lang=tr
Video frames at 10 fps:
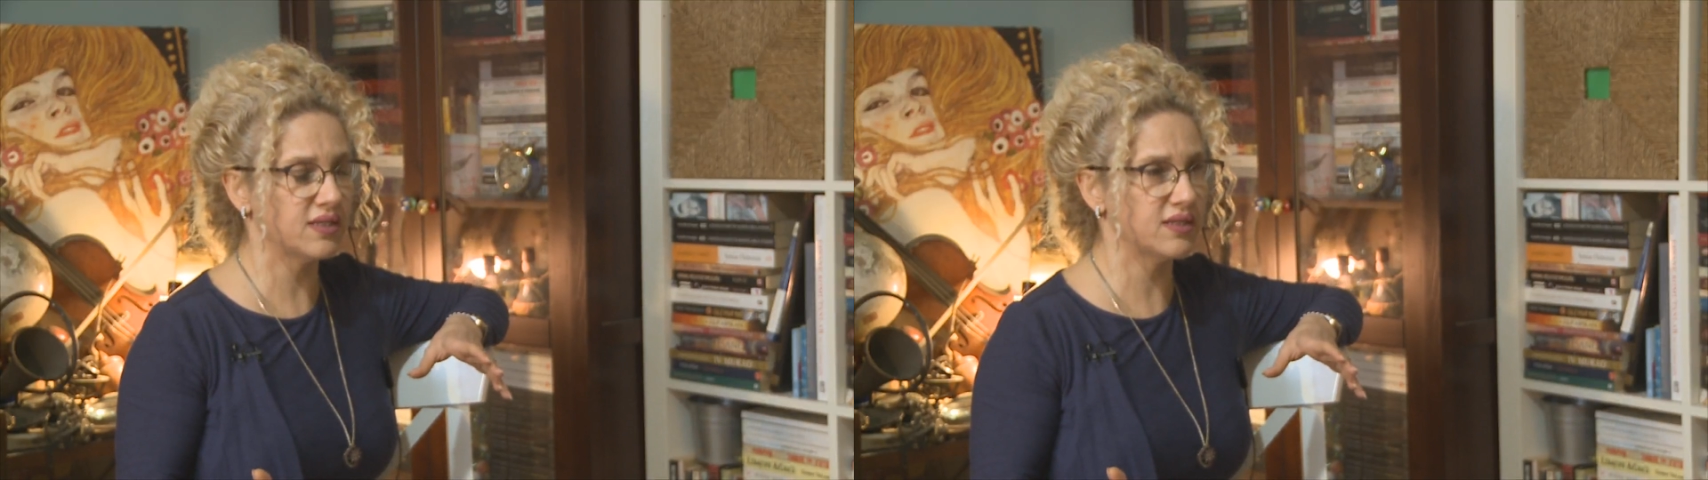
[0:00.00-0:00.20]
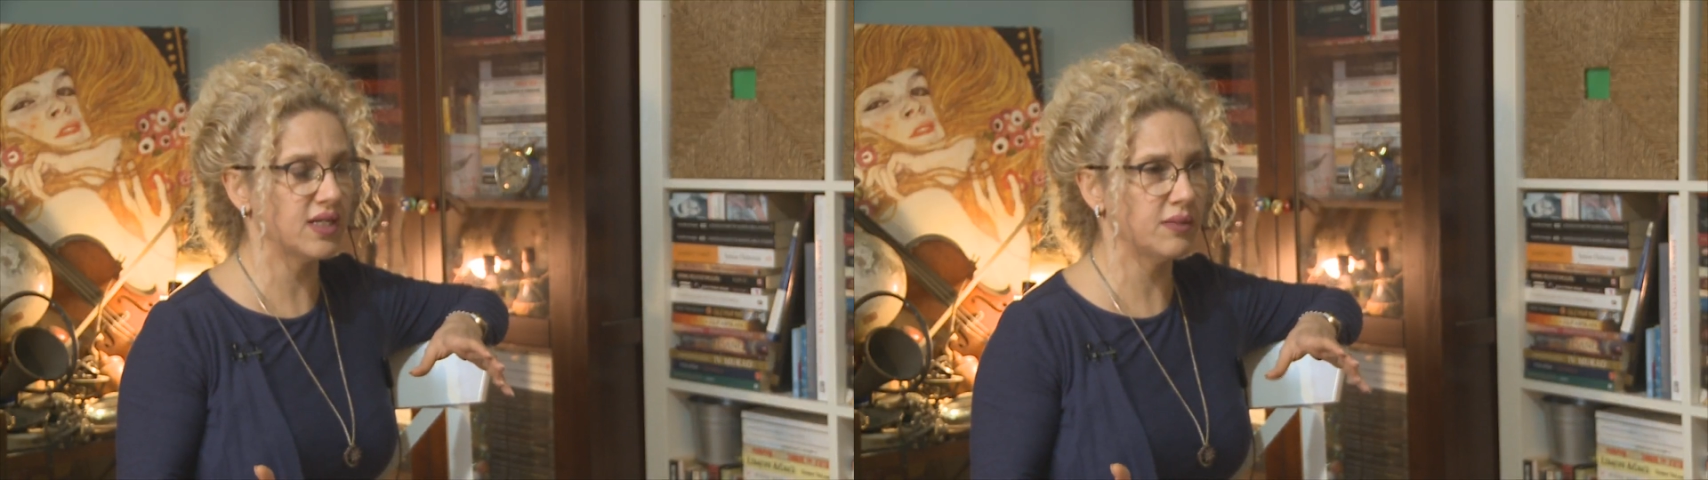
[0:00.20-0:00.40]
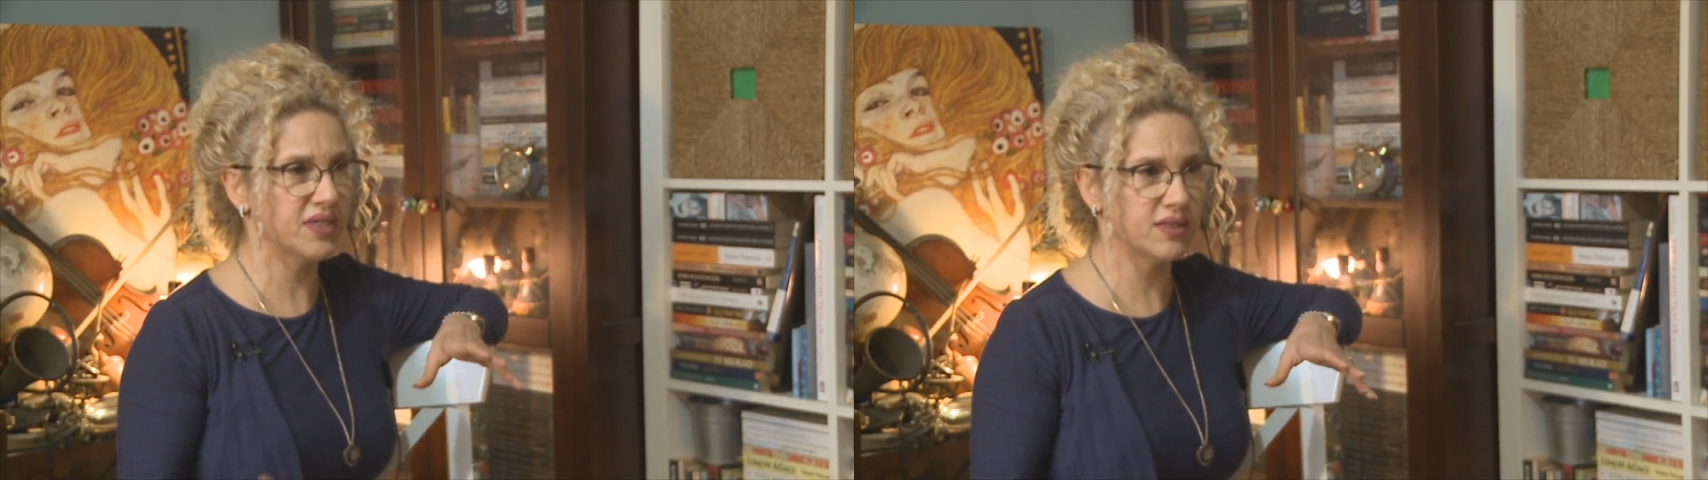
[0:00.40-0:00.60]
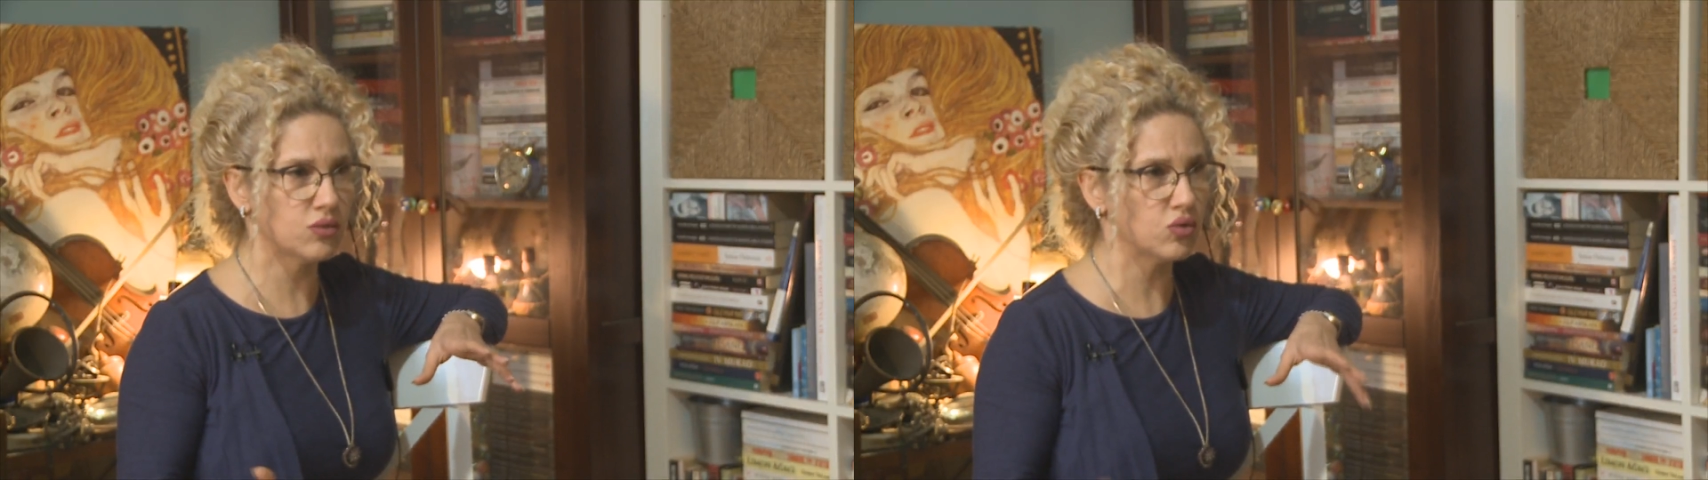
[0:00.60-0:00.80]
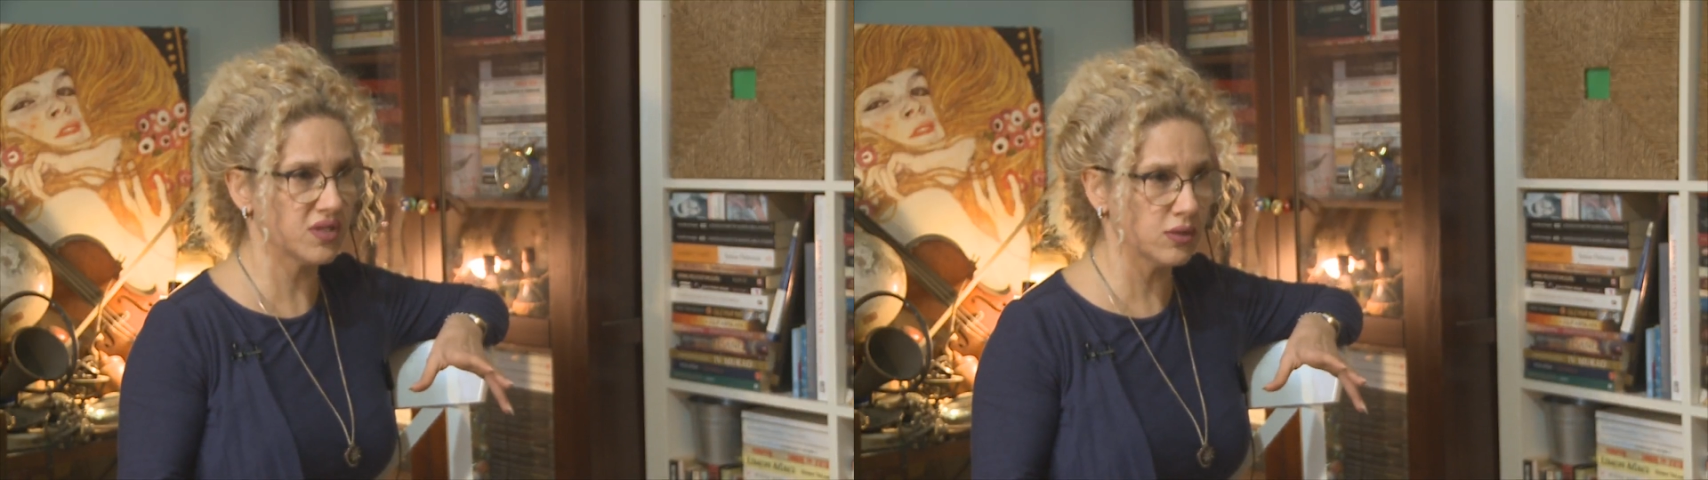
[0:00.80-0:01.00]
irdelemek
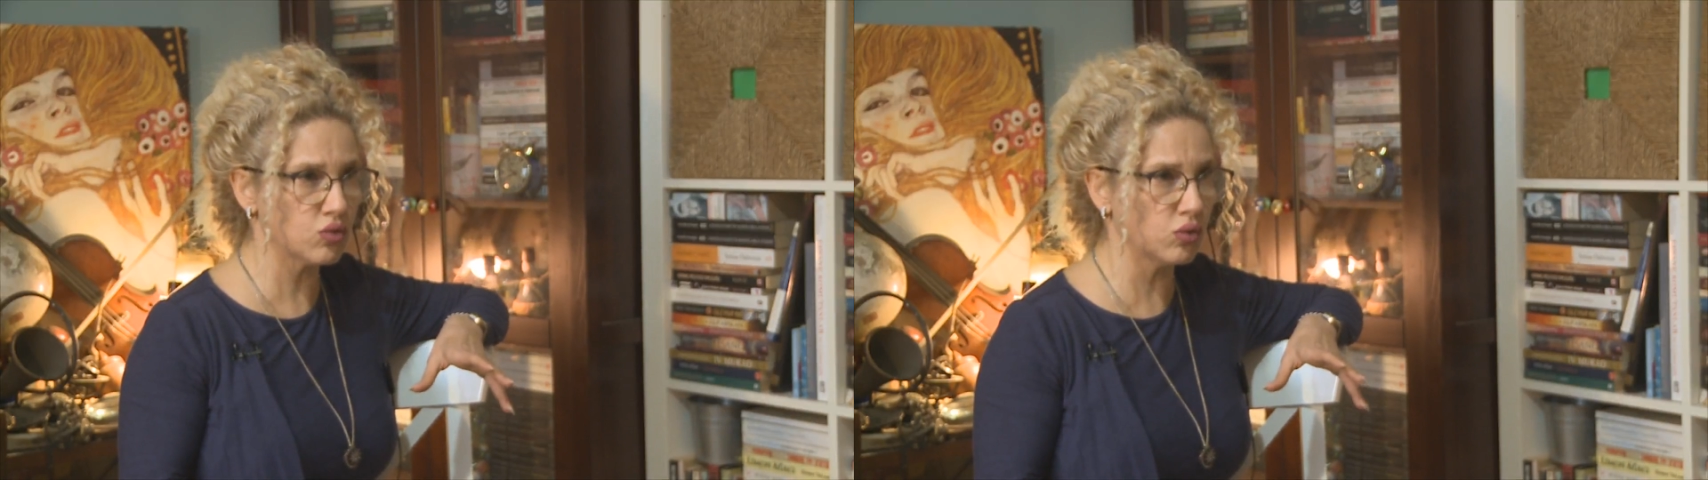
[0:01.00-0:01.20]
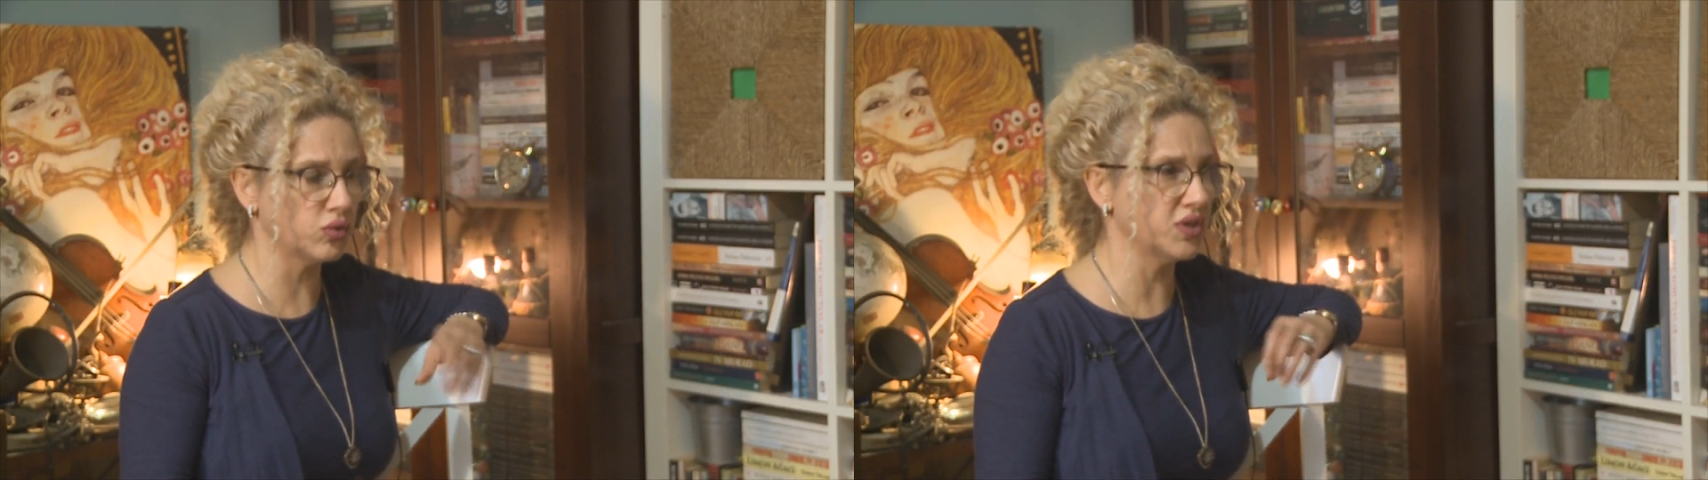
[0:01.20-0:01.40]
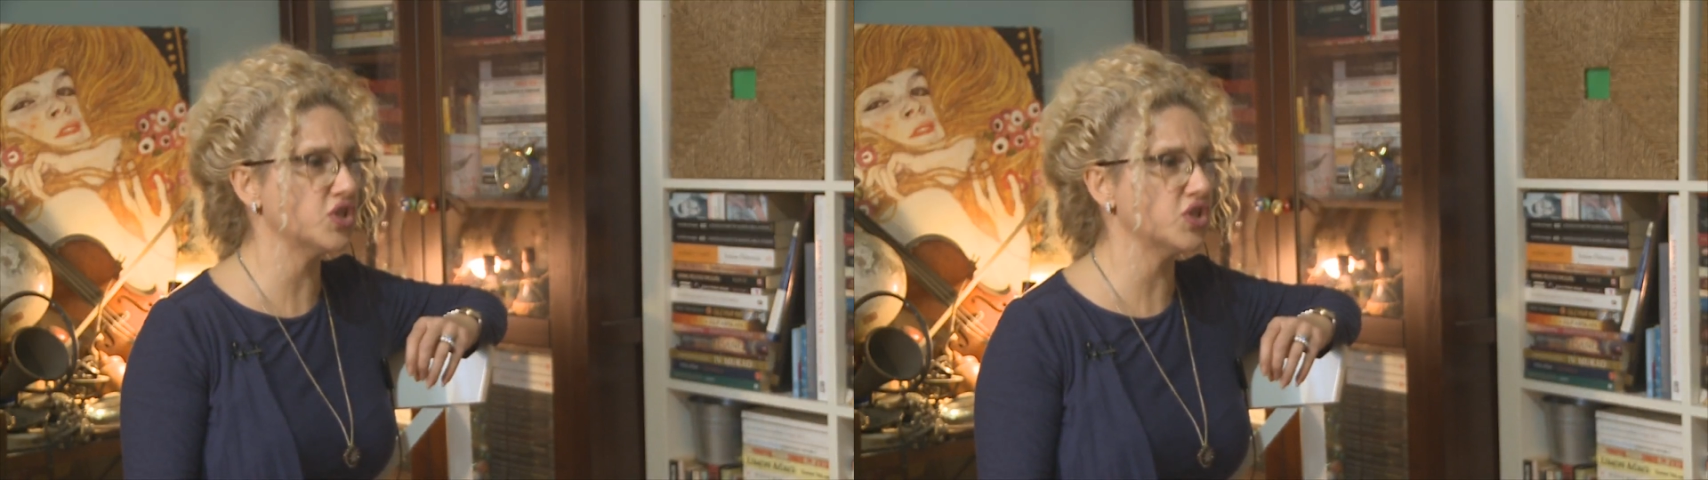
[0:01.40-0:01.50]
istiyorsanız onun Buyurun,